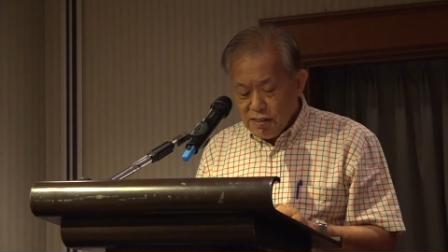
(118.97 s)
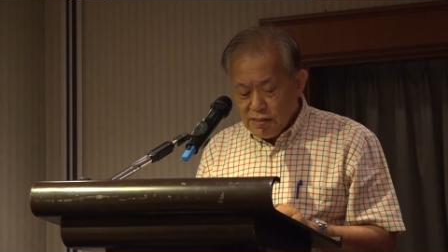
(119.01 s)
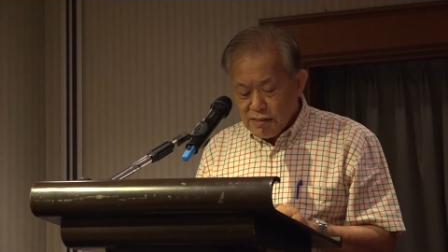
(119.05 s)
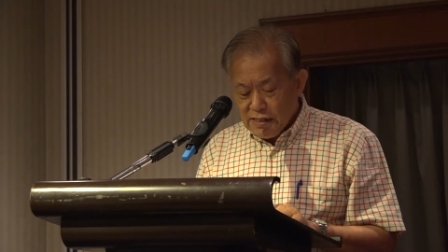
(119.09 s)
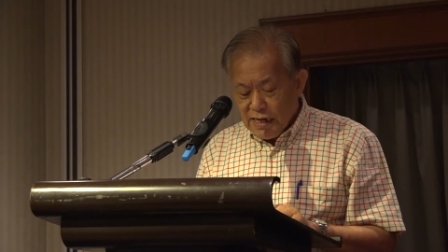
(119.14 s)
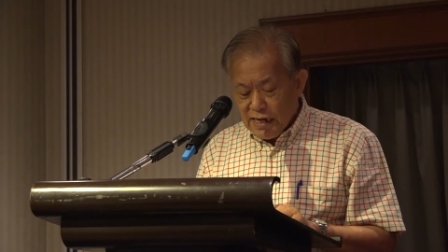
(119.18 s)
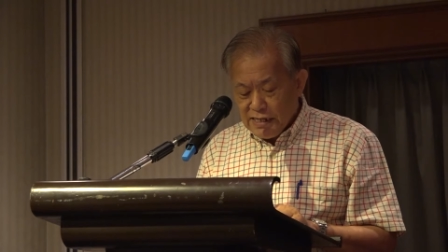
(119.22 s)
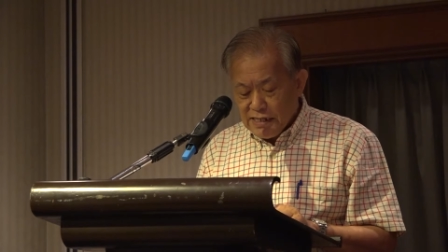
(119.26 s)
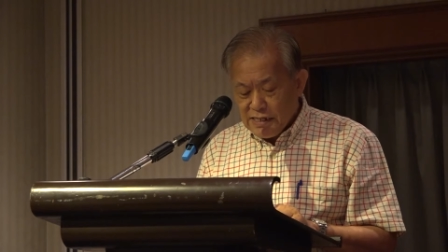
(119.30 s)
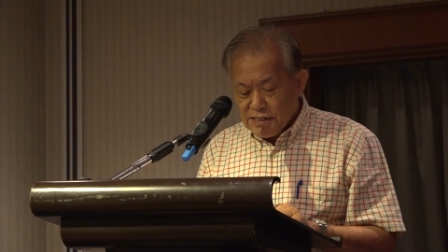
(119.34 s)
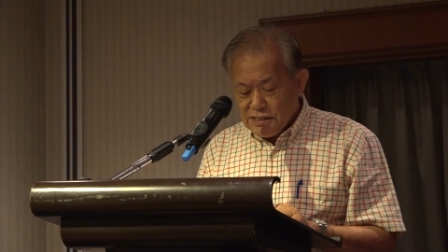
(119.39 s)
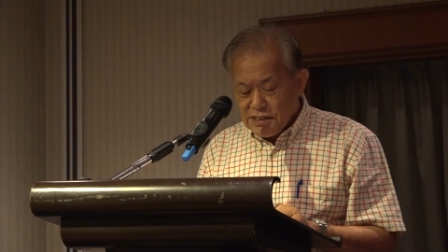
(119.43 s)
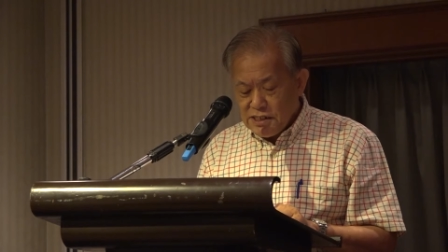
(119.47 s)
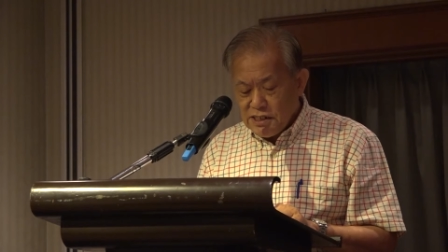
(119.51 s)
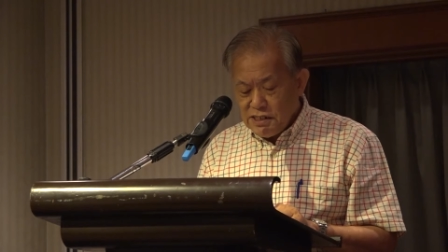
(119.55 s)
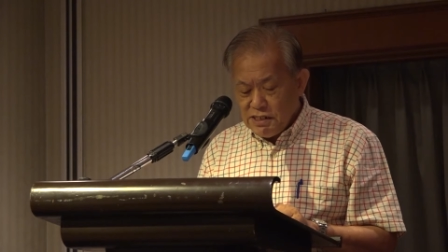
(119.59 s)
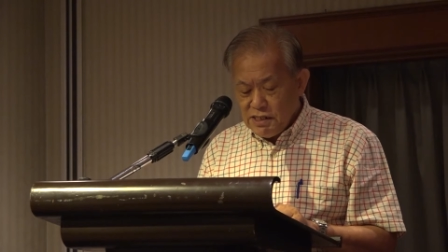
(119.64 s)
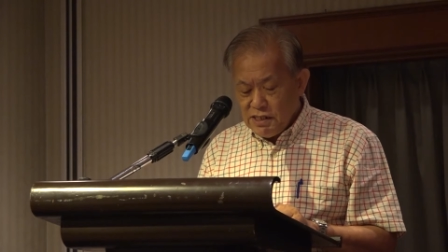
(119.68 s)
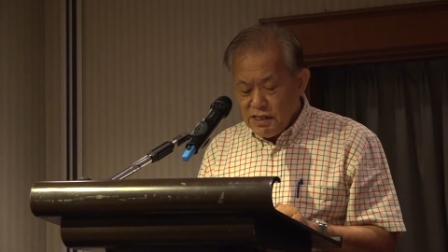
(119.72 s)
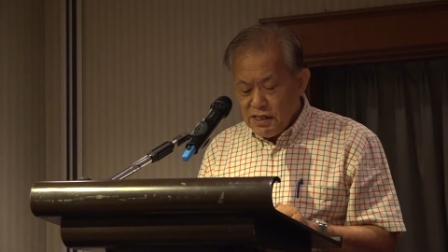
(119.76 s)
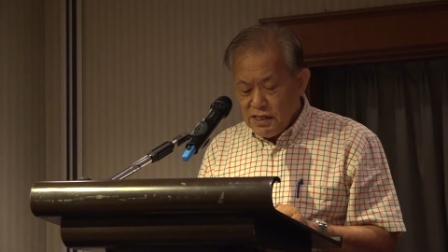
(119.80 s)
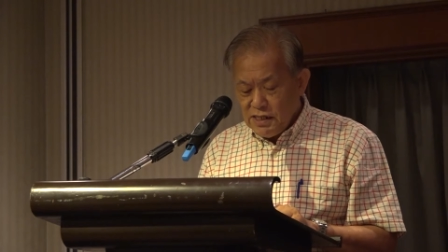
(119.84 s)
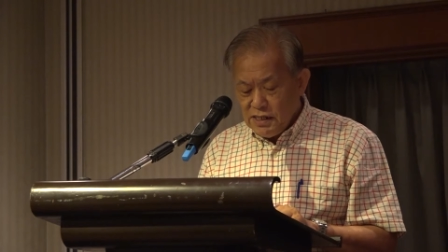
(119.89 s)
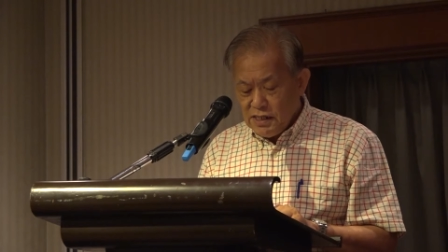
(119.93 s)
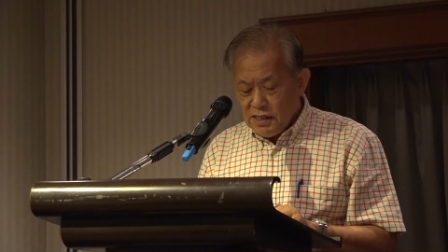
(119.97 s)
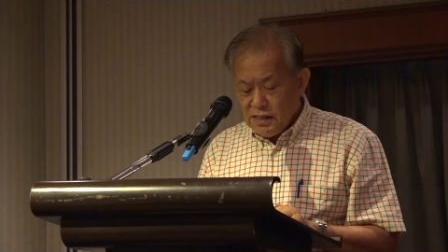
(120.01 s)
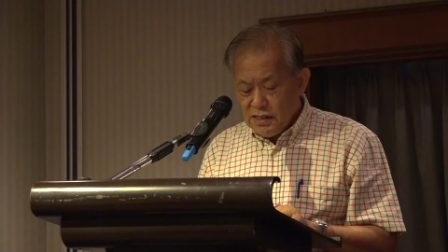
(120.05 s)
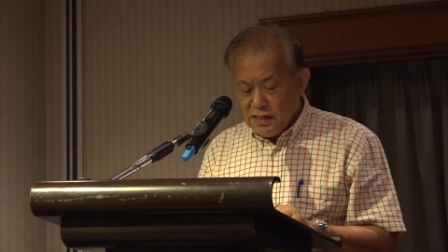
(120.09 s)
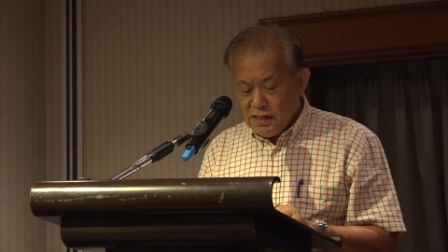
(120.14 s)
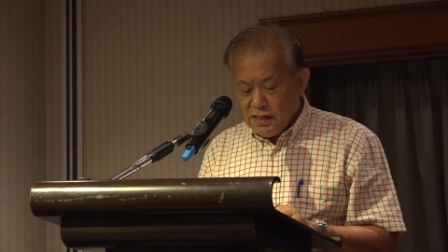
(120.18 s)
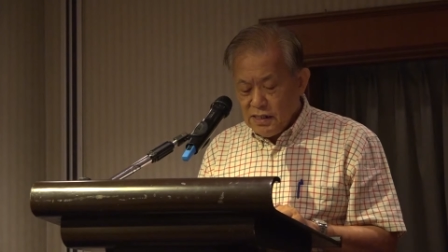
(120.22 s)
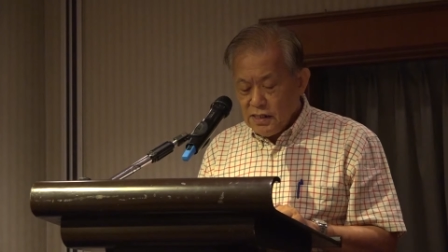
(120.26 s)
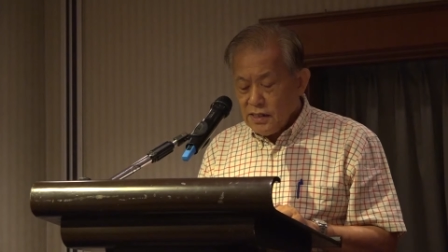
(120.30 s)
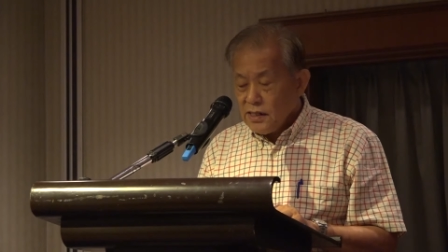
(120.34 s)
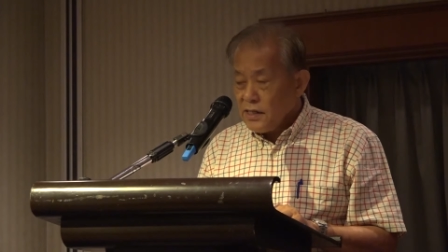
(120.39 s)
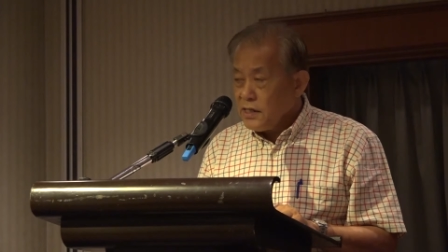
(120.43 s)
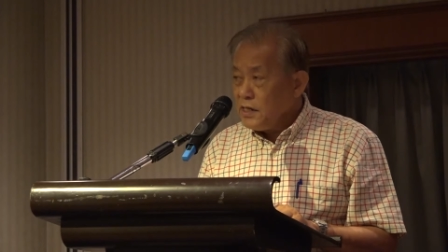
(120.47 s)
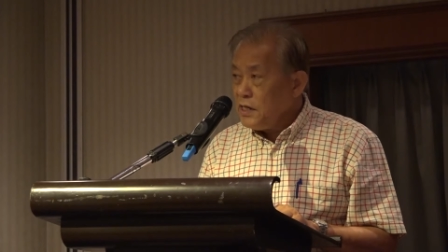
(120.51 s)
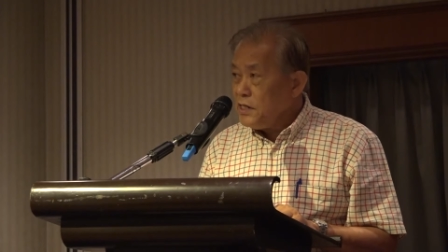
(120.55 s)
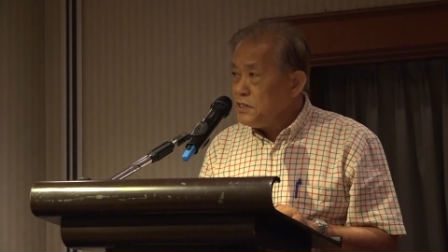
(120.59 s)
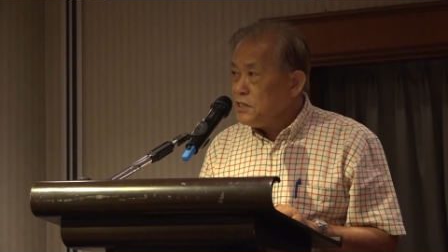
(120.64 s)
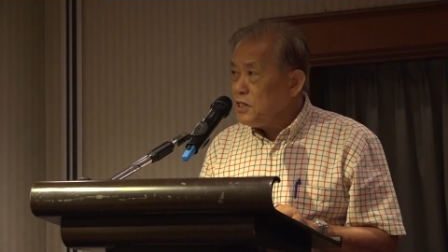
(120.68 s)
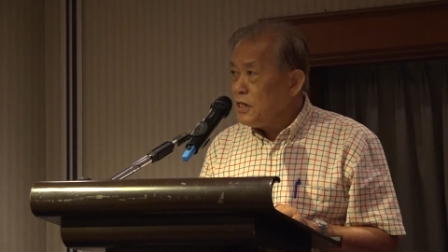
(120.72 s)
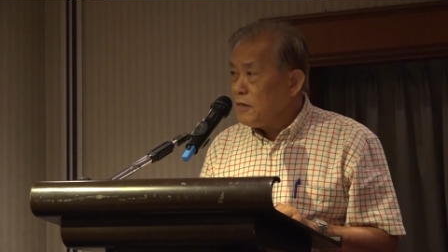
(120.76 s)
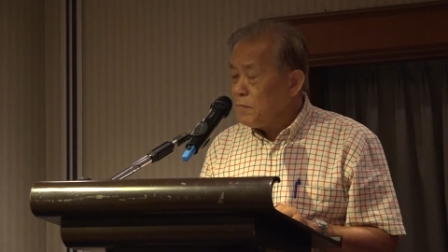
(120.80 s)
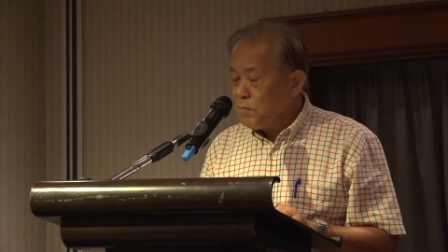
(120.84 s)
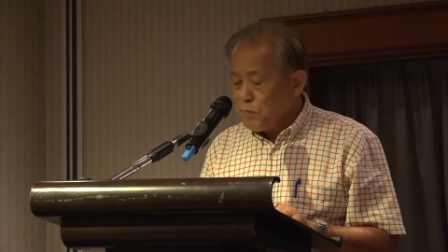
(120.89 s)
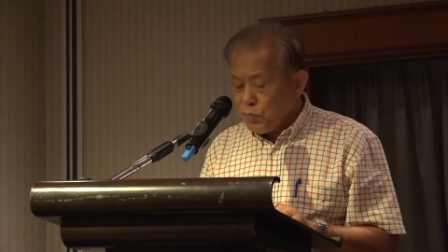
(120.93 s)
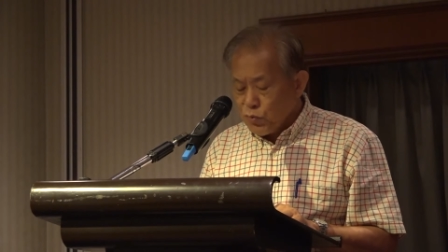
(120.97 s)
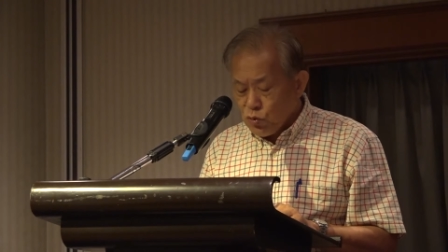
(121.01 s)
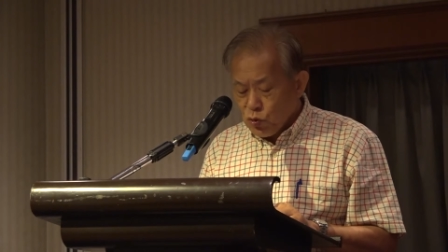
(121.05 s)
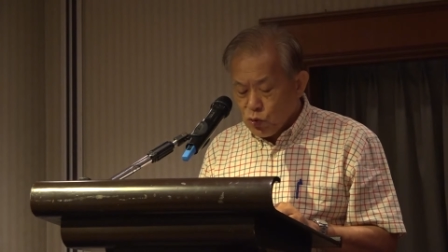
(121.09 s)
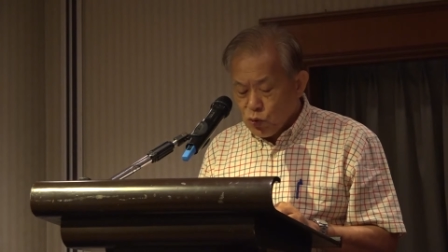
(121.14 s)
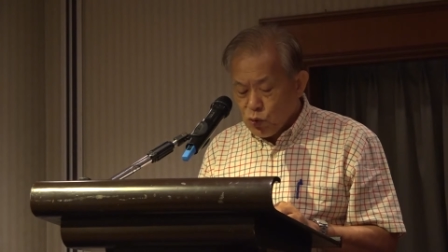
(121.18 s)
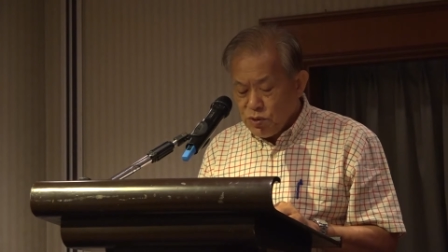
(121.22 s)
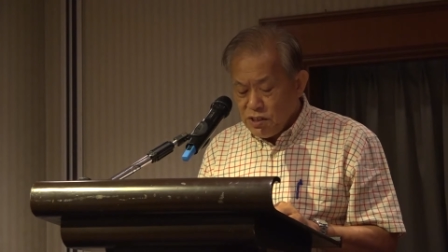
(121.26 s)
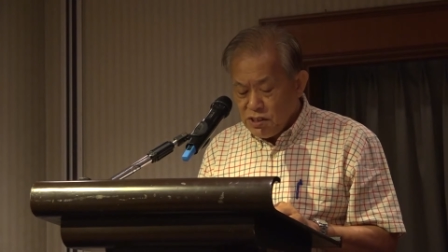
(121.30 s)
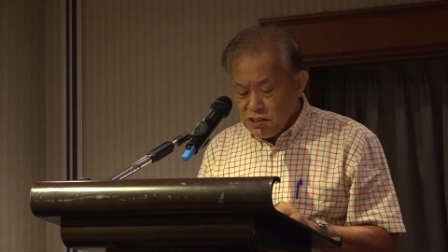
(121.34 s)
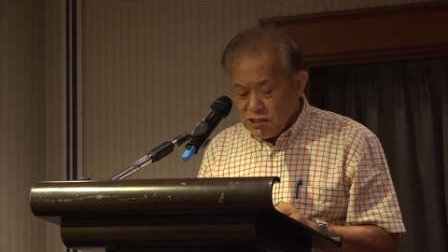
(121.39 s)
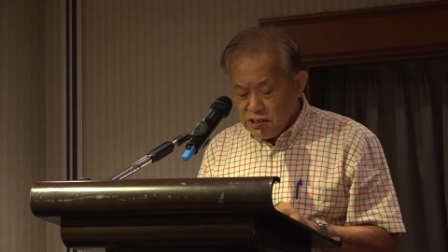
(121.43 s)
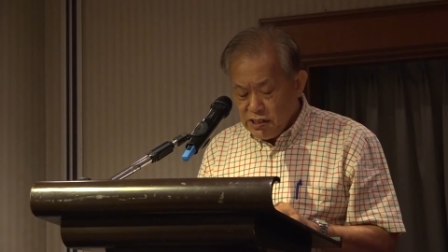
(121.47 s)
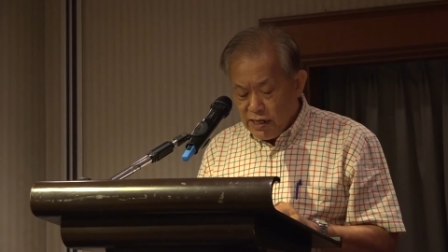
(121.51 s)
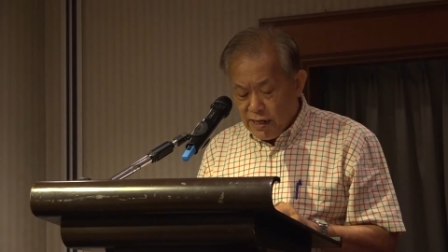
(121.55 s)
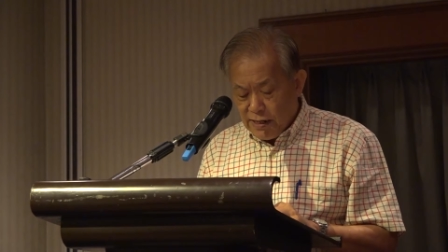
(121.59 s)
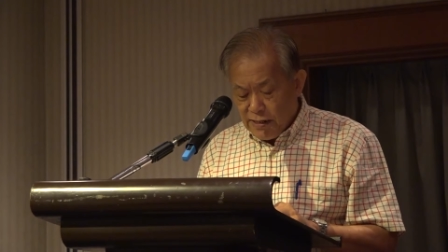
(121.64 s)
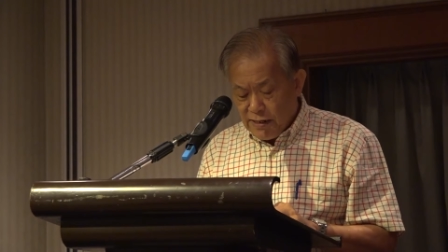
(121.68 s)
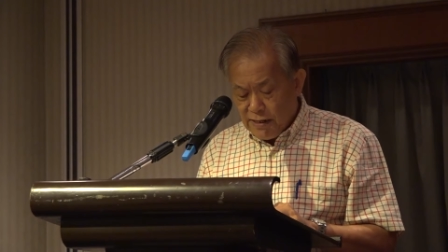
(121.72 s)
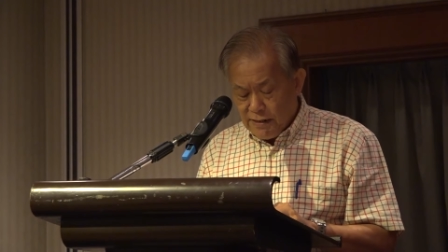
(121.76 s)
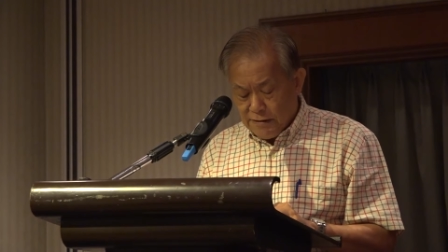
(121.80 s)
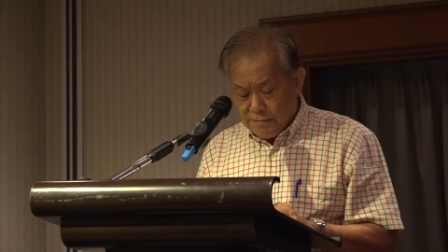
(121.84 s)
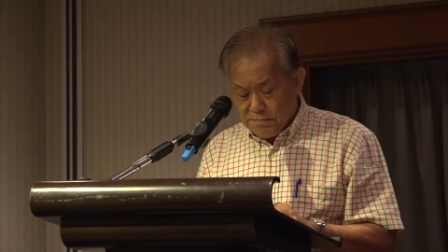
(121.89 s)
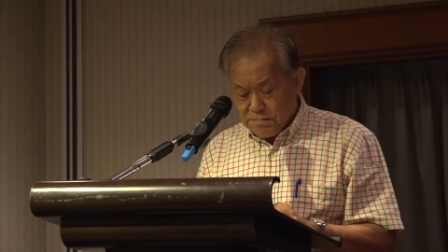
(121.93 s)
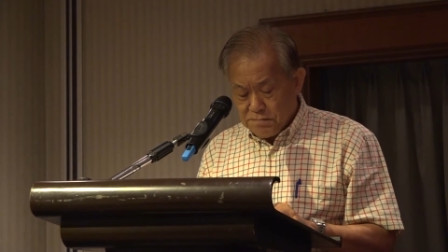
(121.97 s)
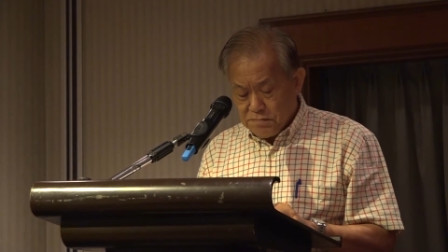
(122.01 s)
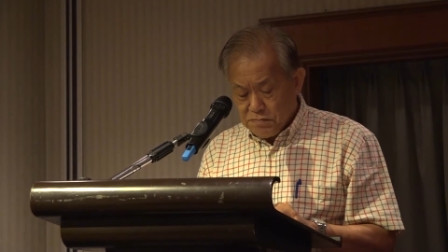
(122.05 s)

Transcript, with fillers: 他的记忆。已经不如以前了。